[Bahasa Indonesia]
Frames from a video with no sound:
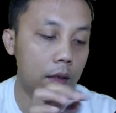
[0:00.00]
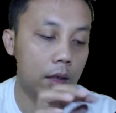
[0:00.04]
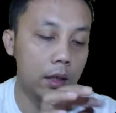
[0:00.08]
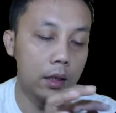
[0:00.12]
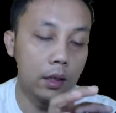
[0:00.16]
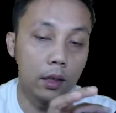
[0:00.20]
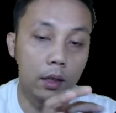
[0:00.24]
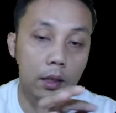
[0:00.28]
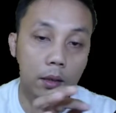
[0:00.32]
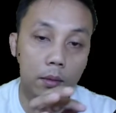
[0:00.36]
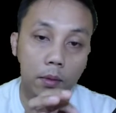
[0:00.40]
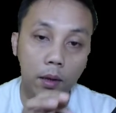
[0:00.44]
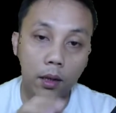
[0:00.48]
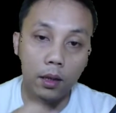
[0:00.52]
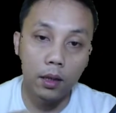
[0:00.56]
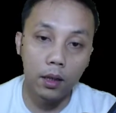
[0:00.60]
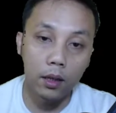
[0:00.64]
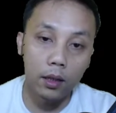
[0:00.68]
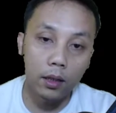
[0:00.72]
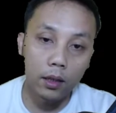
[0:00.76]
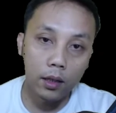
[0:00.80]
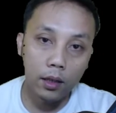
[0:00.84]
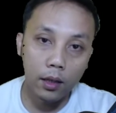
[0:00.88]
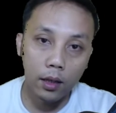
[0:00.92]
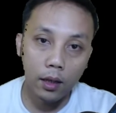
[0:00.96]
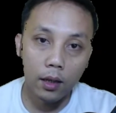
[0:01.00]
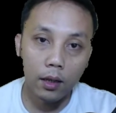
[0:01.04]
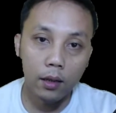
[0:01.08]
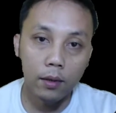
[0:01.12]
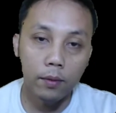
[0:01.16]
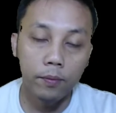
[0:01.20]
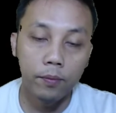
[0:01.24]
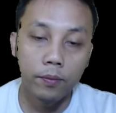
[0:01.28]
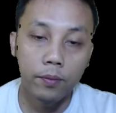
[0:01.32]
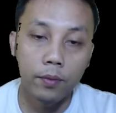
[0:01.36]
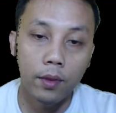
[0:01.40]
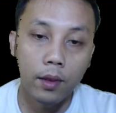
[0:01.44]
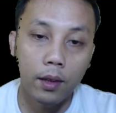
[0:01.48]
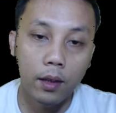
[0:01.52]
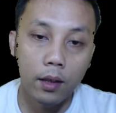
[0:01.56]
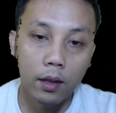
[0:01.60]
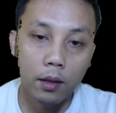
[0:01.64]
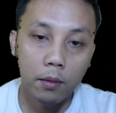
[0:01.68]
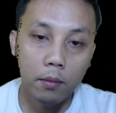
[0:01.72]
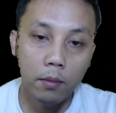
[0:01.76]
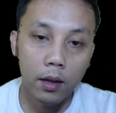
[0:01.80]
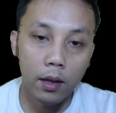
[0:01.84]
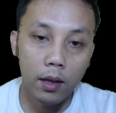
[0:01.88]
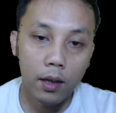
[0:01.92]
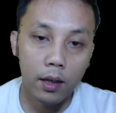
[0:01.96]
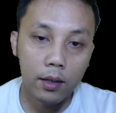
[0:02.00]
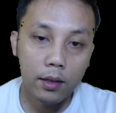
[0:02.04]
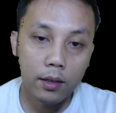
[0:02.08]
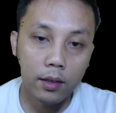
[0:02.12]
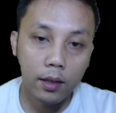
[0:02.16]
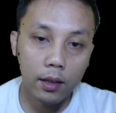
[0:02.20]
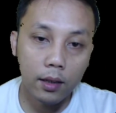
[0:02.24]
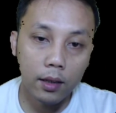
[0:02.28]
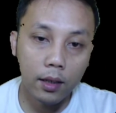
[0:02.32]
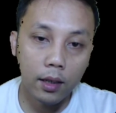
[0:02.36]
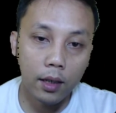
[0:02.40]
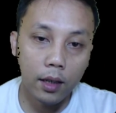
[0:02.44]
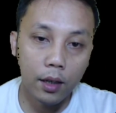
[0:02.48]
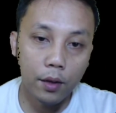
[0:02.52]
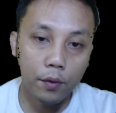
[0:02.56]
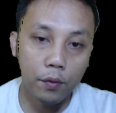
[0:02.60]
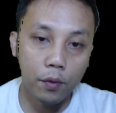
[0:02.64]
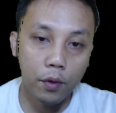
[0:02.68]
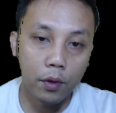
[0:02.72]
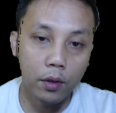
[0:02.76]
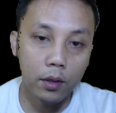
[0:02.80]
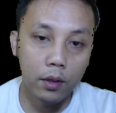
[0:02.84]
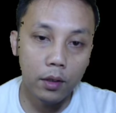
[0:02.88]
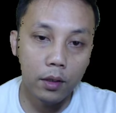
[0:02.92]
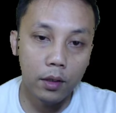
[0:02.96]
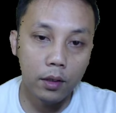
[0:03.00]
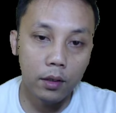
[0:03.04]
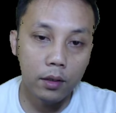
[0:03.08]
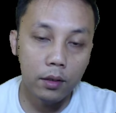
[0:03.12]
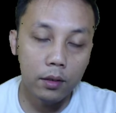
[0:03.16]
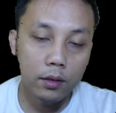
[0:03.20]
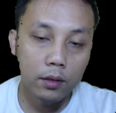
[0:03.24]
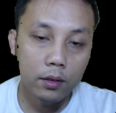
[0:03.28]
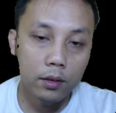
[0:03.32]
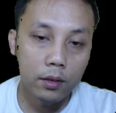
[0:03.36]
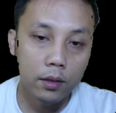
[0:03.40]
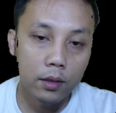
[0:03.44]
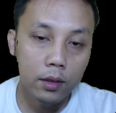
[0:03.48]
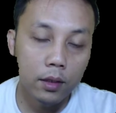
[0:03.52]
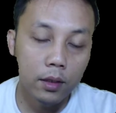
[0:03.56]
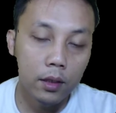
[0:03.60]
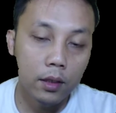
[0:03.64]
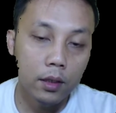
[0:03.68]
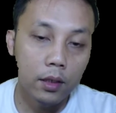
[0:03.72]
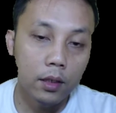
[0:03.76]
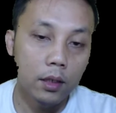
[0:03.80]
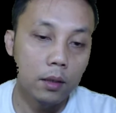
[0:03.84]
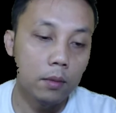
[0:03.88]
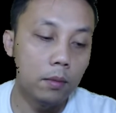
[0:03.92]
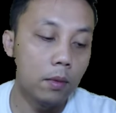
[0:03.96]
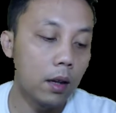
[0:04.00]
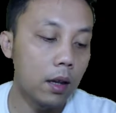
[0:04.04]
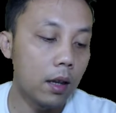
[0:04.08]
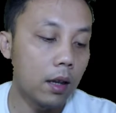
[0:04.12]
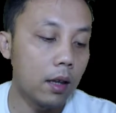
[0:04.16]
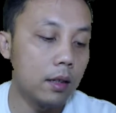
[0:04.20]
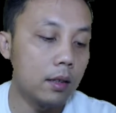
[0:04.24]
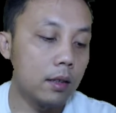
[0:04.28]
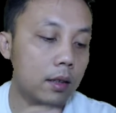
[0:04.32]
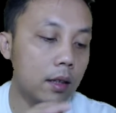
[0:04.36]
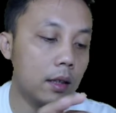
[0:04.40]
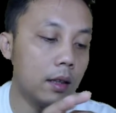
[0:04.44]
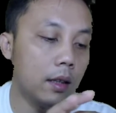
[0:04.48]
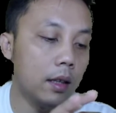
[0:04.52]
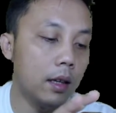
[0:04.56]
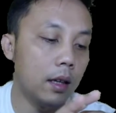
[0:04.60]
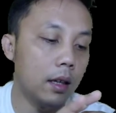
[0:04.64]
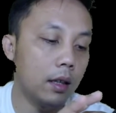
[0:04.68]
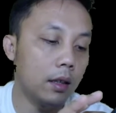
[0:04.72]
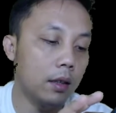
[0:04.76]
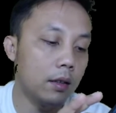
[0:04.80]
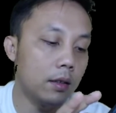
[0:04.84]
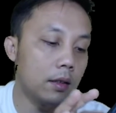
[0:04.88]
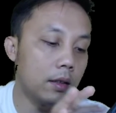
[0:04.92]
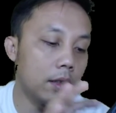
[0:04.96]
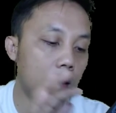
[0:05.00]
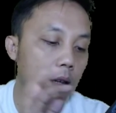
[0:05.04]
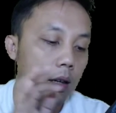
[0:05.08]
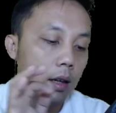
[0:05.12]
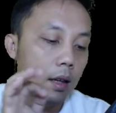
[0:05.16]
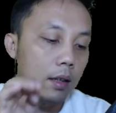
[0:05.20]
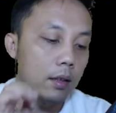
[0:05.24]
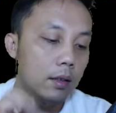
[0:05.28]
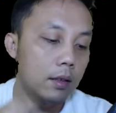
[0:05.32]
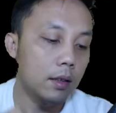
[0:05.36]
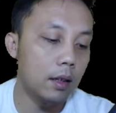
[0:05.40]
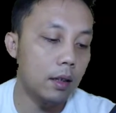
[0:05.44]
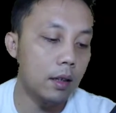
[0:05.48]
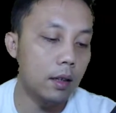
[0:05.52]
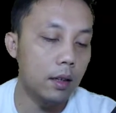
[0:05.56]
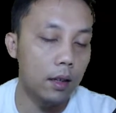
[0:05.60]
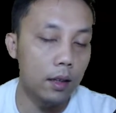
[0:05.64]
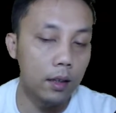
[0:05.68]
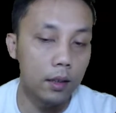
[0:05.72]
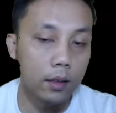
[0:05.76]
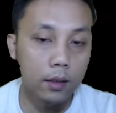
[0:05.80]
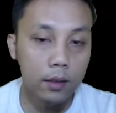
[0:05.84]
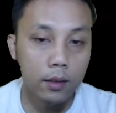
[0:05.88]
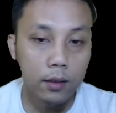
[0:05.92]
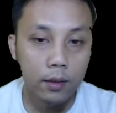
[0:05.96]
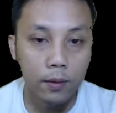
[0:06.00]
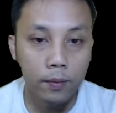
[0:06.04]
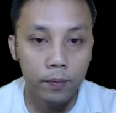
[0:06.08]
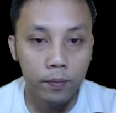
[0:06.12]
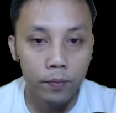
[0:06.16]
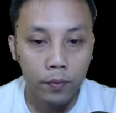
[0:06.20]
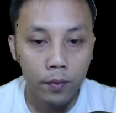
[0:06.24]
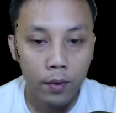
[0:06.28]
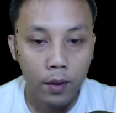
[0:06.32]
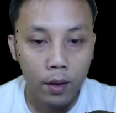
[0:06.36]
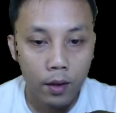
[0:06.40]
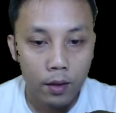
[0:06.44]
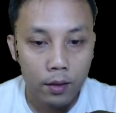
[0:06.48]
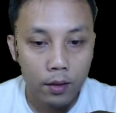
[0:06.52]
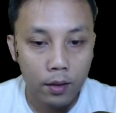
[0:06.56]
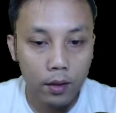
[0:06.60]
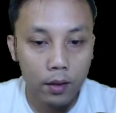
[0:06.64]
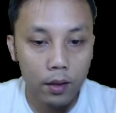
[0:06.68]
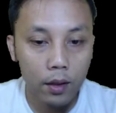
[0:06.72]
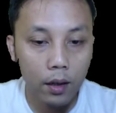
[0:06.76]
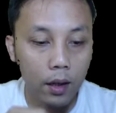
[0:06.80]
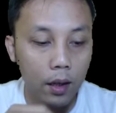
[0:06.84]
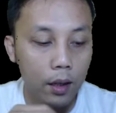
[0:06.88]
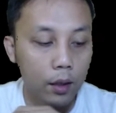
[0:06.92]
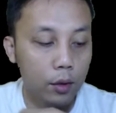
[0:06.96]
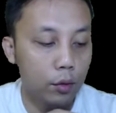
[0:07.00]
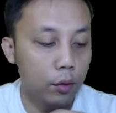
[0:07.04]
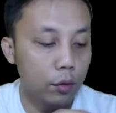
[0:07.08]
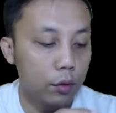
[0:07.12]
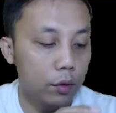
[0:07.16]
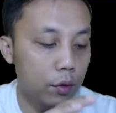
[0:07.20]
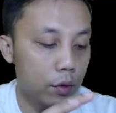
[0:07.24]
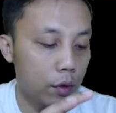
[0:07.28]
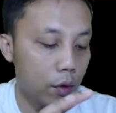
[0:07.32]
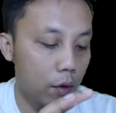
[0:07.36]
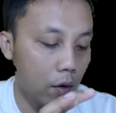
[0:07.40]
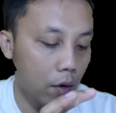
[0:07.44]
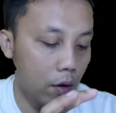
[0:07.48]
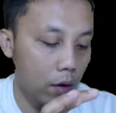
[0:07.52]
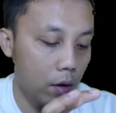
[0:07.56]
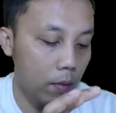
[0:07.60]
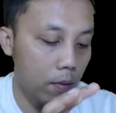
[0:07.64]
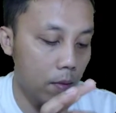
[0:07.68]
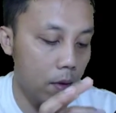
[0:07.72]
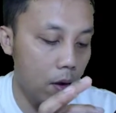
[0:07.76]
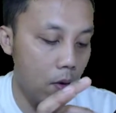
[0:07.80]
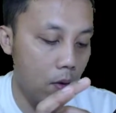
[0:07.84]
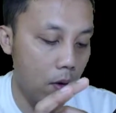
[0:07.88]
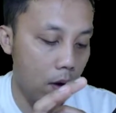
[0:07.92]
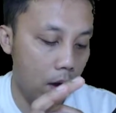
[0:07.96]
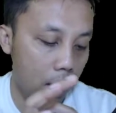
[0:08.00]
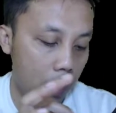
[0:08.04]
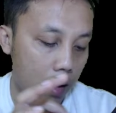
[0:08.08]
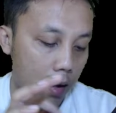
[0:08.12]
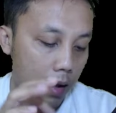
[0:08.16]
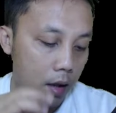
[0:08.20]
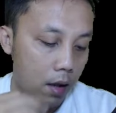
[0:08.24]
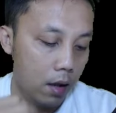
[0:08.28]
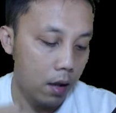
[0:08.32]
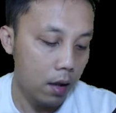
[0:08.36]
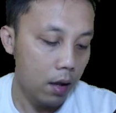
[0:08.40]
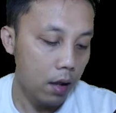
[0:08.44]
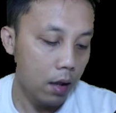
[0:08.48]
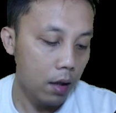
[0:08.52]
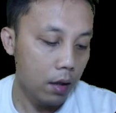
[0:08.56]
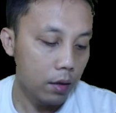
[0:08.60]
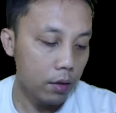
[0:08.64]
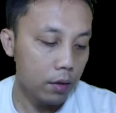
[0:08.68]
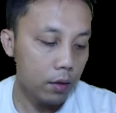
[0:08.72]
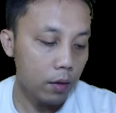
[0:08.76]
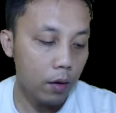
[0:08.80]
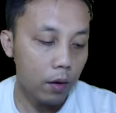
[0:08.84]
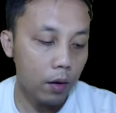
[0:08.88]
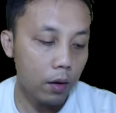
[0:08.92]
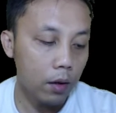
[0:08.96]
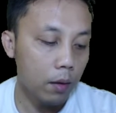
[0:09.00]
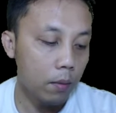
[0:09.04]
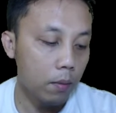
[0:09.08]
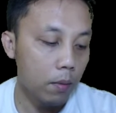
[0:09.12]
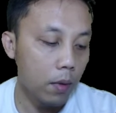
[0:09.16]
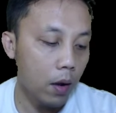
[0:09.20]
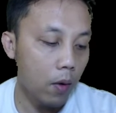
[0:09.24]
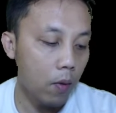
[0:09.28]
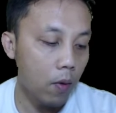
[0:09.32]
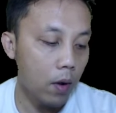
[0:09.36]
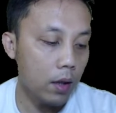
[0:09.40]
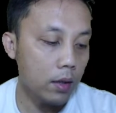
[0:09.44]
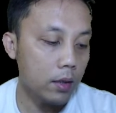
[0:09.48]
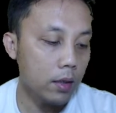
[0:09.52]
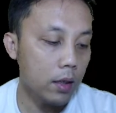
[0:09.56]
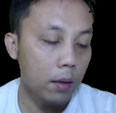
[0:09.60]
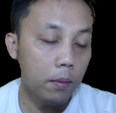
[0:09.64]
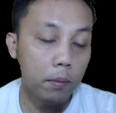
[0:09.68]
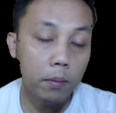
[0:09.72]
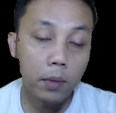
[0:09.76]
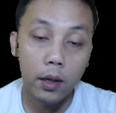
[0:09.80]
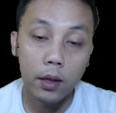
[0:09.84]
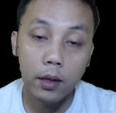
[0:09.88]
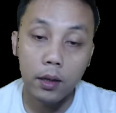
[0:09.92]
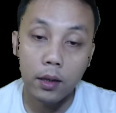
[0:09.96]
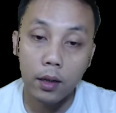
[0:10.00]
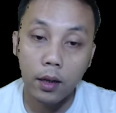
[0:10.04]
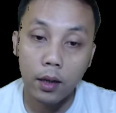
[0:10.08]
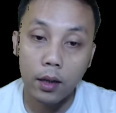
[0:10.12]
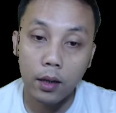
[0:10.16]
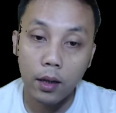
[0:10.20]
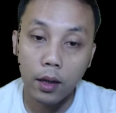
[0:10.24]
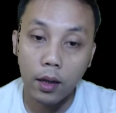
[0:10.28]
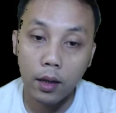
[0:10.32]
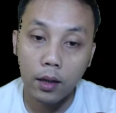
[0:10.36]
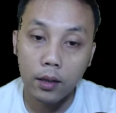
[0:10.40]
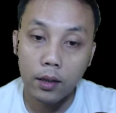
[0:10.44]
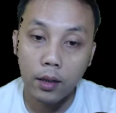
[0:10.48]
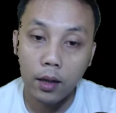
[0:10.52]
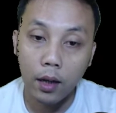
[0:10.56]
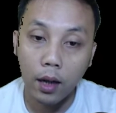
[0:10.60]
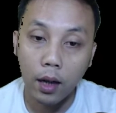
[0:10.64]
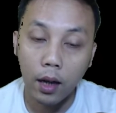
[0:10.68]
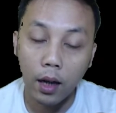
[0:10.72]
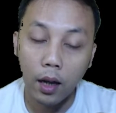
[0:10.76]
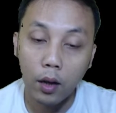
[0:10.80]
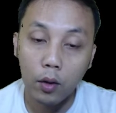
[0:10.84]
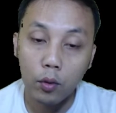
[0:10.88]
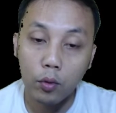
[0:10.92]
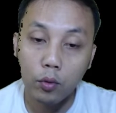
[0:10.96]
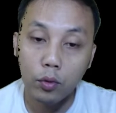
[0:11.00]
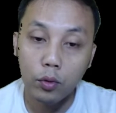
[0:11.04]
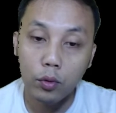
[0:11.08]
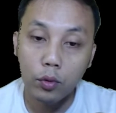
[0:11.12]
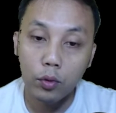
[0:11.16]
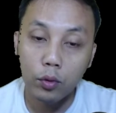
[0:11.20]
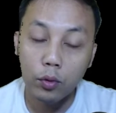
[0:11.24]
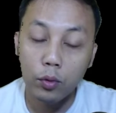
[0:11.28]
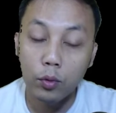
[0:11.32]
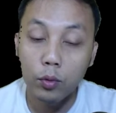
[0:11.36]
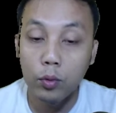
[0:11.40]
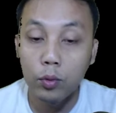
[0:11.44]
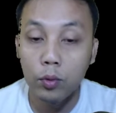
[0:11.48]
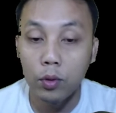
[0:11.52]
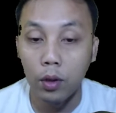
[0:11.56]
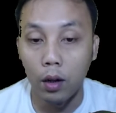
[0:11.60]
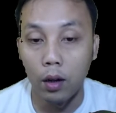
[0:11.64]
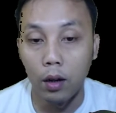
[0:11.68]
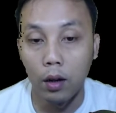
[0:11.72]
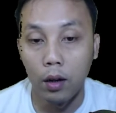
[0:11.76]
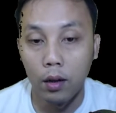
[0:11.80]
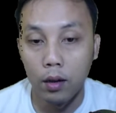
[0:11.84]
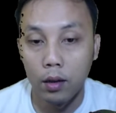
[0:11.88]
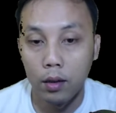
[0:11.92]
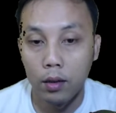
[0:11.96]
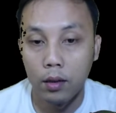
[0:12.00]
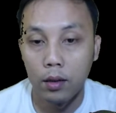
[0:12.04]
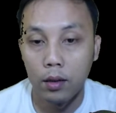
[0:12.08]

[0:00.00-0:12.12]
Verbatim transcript: Ini di bagian ini ya, di bagian setting handphone ini, di bagian setting atau setelan saya klik setelah itu scroll ke bawah. Scroll ke bawah sampai dengan ada akun Google.